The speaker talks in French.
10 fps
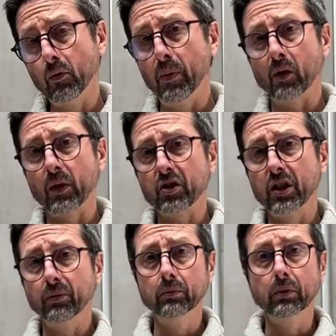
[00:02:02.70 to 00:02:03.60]
pas loin de
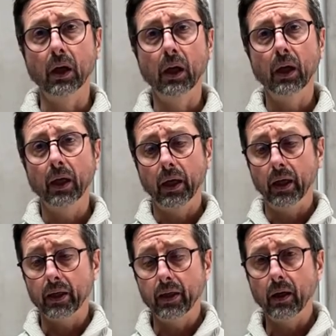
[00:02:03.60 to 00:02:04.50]
chez vous,
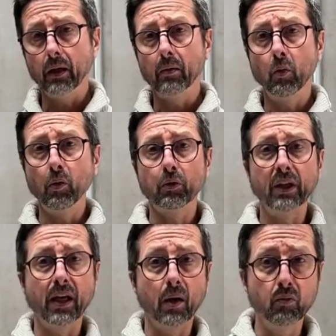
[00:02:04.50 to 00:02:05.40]
et qu'il y a à un moment donné
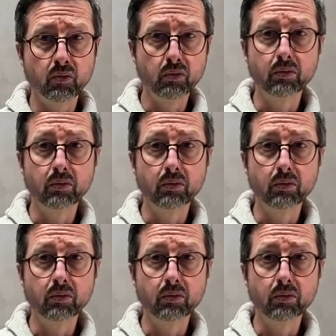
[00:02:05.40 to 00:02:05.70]
de la boue